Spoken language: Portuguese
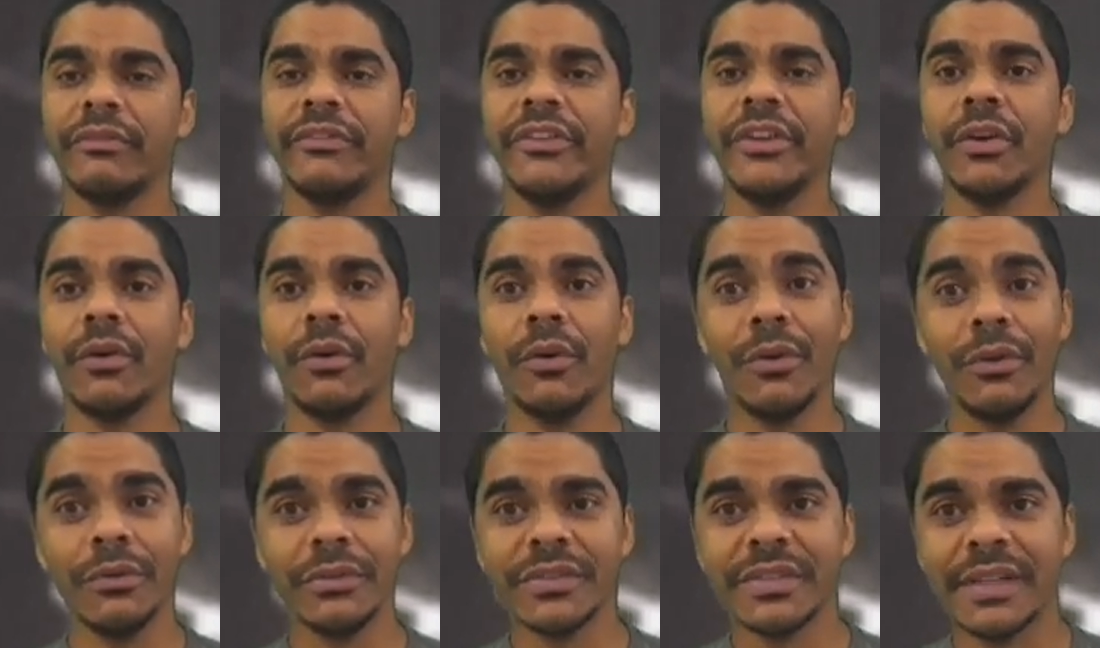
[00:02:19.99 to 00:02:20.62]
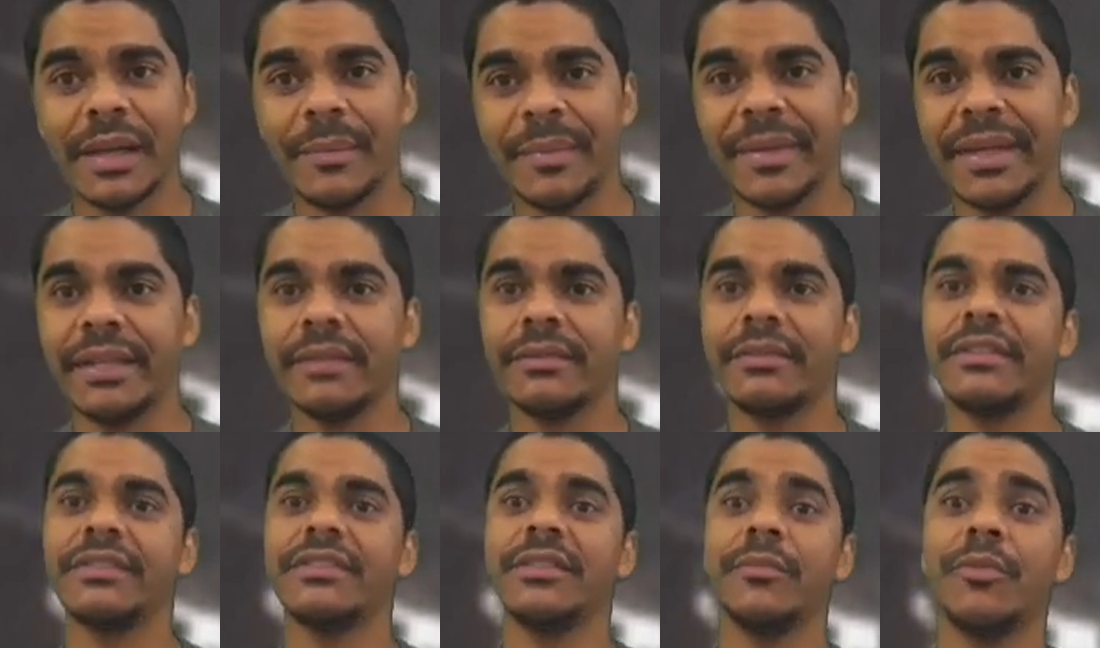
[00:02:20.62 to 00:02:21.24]
ficou
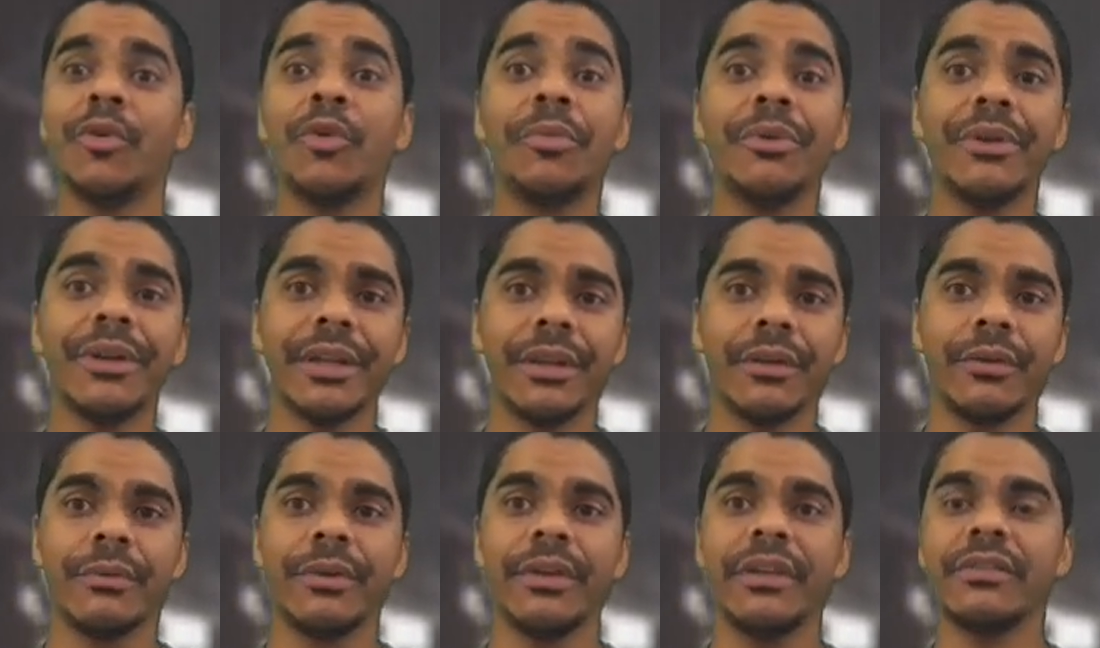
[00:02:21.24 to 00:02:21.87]
sabendo desse burburinho.